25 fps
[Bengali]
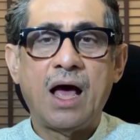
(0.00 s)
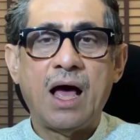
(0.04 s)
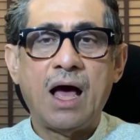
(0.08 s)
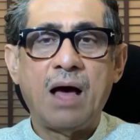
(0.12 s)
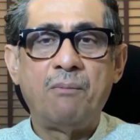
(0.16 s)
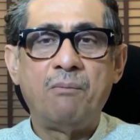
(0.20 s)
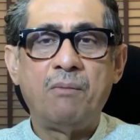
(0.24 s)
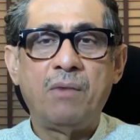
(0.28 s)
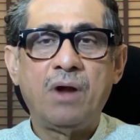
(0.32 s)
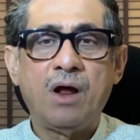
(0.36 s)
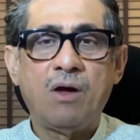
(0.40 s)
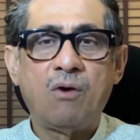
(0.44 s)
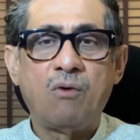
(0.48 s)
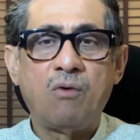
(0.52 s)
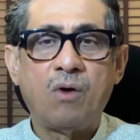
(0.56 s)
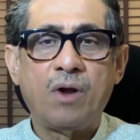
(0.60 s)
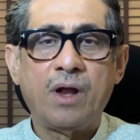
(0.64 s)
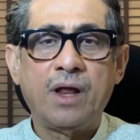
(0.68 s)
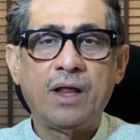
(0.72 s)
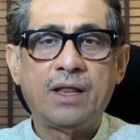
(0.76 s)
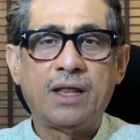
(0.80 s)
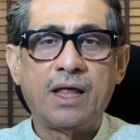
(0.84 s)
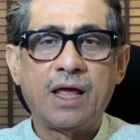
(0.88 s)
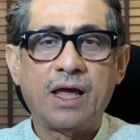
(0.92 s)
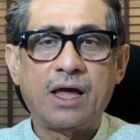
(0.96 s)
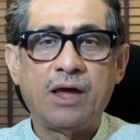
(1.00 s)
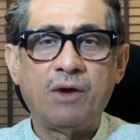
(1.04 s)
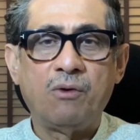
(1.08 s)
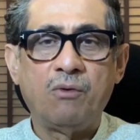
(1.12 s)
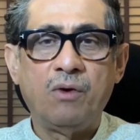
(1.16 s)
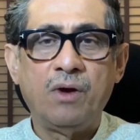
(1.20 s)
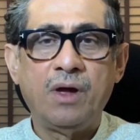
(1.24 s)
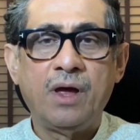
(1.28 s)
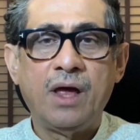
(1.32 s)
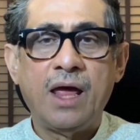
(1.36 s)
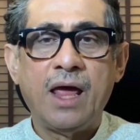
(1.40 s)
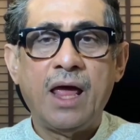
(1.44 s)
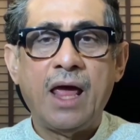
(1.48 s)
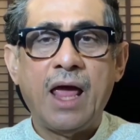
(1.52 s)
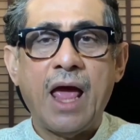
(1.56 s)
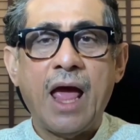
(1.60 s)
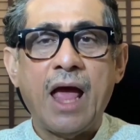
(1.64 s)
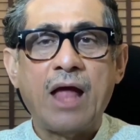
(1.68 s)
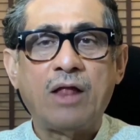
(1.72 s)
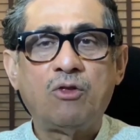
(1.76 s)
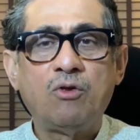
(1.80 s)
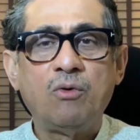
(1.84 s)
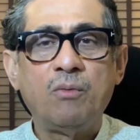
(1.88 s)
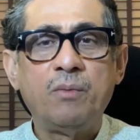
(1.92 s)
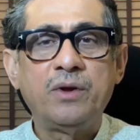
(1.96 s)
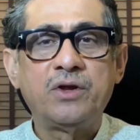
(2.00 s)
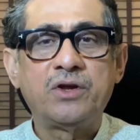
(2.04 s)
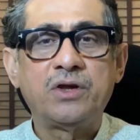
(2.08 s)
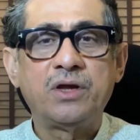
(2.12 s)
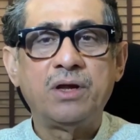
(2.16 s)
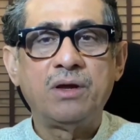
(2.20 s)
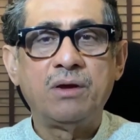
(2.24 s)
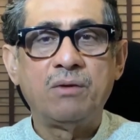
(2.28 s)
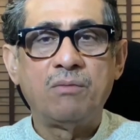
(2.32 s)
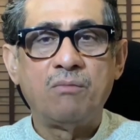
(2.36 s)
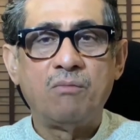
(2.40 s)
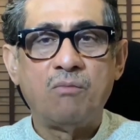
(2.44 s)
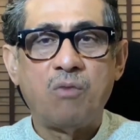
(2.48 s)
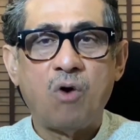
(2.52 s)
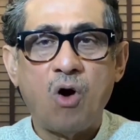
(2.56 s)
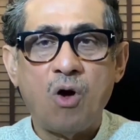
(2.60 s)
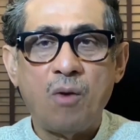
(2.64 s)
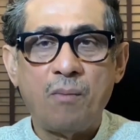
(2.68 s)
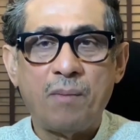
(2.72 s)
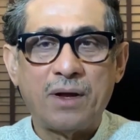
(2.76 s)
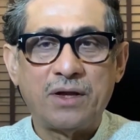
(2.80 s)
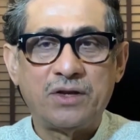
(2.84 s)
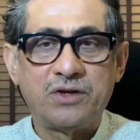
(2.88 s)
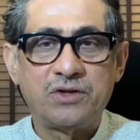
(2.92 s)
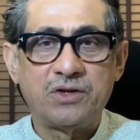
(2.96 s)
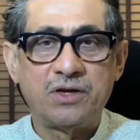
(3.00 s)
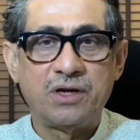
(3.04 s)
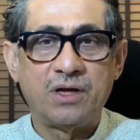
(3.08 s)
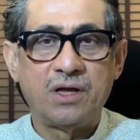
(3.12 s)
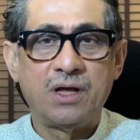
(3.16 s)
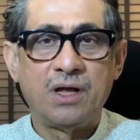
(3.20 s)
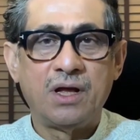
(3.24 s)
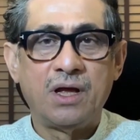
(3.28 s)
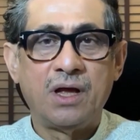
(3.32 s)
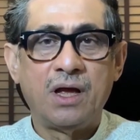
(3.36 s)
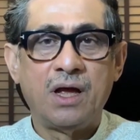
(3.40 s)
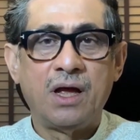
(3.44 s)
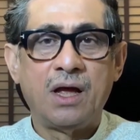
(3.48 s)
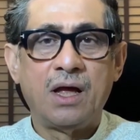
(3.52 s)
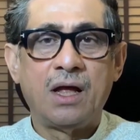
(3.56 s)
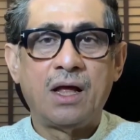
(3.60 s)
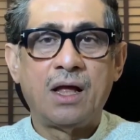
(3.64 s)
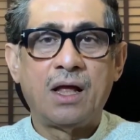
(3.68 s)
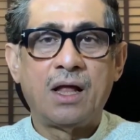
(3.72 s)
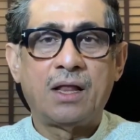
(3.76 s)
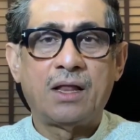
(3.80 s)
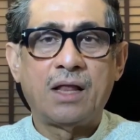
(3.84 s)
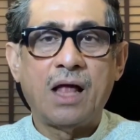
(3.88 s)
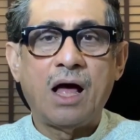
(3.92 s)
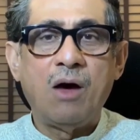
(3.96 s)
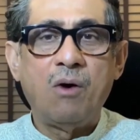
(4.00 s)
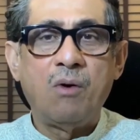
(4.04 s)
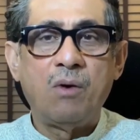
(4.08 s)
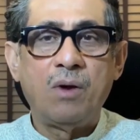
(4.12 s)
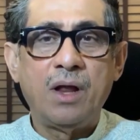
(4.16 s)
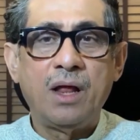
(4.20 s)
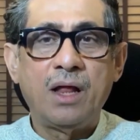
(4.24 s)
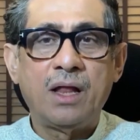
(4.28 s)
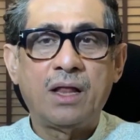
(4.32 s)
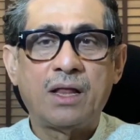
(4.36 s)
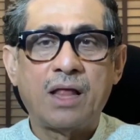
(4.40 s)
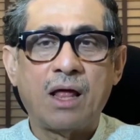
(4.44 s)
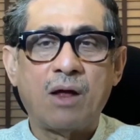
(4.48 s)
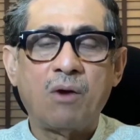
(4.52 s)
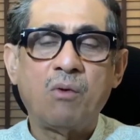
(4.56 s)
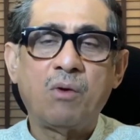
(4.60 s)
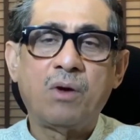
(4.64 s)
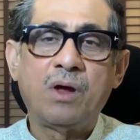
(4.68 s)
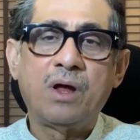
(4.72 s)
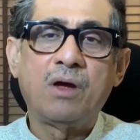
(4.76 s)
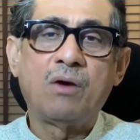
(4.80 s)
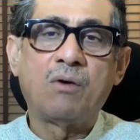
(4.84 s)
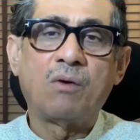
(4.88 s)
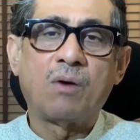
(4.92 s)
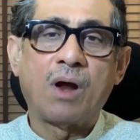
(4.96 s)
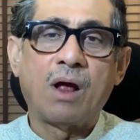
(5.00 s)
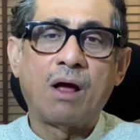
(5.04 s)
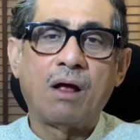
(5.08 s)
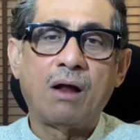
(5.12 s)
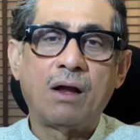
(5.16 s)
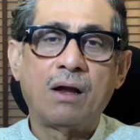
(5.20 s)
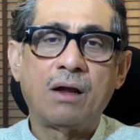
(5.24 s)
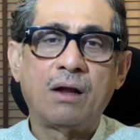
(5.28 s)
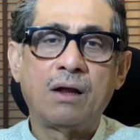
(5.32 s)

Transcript: আমরা ঘরে থেকেও এত বেশি ভয় পাচ্ছে তাহলে তারও কি করা